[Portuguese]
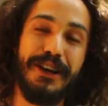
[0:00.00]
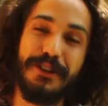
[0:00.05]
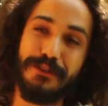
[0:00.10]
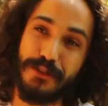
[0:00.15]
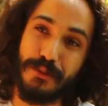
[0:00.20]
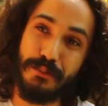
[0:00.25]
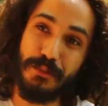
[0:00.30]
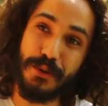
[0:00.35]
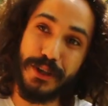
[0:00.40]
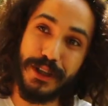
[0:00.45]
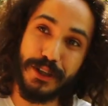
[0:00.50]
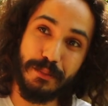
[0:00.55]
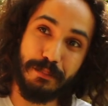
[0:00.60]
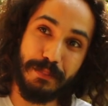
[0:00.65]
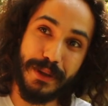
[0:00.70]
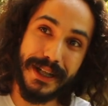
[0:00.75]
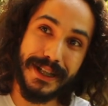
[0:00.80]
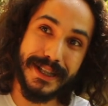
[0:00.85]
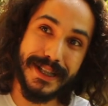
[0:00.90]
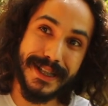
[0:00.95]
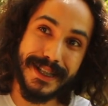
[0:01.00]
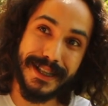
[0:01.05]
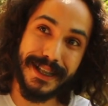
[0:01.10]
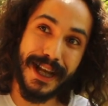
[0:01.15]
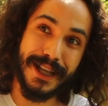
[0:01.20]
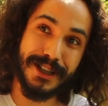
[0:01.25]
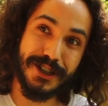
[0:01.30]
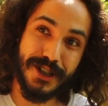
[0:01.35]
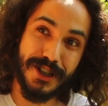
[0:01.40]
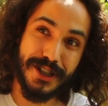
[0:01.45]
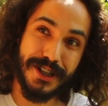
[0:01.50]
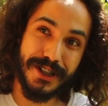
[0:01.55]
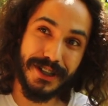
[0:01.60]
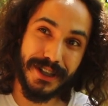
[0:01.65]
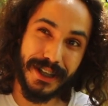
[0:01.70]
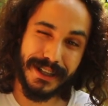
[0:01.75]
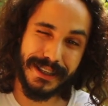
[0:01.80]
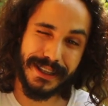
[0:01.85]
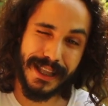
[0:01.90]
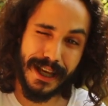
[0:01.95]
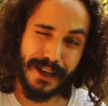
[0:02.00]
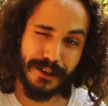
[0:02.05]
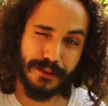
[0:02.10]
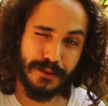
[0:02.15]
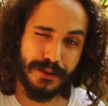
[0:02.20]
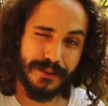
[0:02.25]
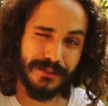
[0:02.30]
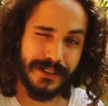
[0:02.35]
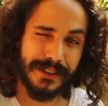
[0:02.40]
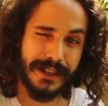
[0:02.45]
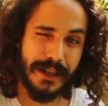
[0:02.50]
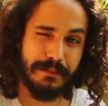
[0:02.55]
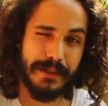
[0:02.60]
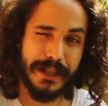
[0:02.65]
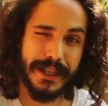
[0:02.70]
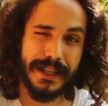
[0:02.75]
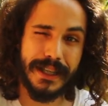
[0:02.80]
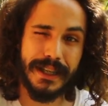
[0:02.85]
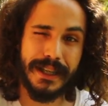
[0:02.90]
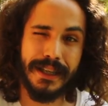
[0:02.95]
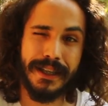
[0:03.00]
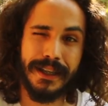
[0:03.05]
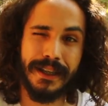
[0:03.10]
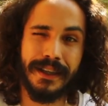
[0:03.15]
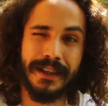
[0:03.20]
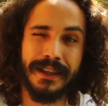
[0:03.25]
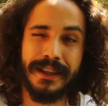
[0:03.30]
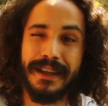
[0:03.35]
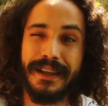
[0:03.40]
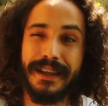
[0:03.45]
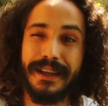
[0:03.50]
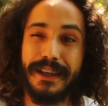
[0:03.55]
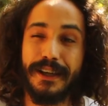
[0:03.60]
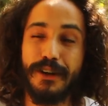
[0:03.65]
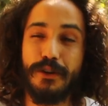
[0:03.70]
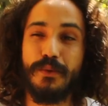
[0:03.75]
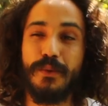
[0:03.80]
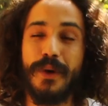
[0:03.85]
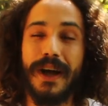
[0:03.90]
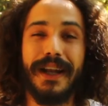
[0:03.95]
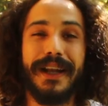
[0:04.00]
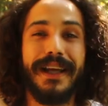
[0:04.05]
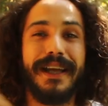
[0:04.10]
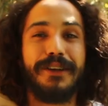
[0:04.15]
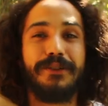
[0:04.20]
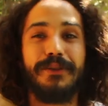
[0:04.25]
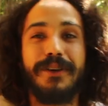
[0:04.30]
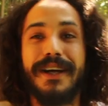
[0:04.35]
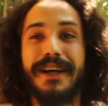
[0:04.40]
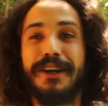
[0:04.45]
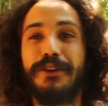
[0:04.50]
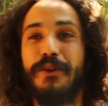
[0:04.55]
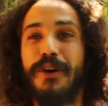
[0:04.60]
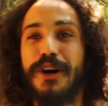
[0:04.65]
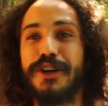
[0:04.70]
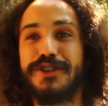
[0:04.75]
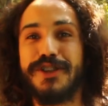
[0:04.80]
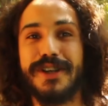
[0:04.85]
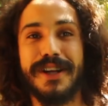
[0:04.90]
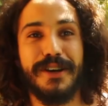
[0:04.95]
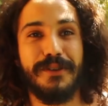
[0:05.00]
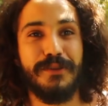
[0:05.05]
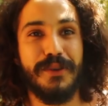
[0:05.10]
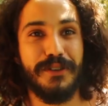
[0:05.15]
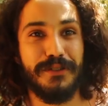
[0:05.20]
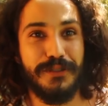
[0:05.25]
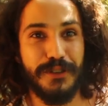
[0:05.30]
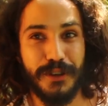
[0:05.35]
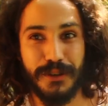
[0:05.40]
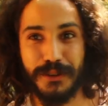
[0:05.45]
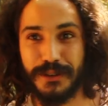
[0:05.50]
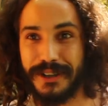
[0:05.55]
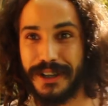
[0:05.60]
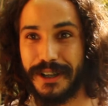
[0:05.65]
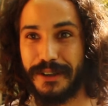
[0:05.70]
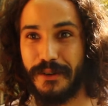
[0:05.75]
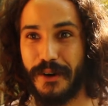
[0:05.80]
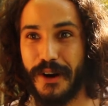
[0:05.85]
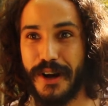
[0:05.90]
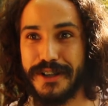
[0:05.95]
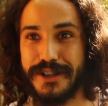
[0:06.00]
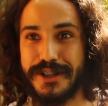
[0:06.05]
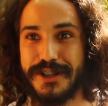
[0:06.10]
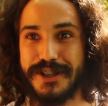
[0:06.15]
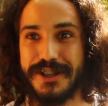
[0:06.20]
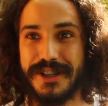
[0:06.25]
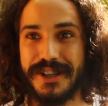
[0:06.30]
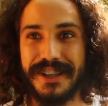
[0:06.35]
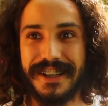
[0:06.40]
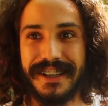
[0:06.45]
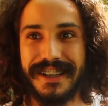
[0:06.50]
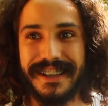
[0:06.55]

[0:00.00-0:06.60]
Fumo indo pela estradinha até a curva da biquinha, eu com a lenha no cangote, ela com a frô no decote.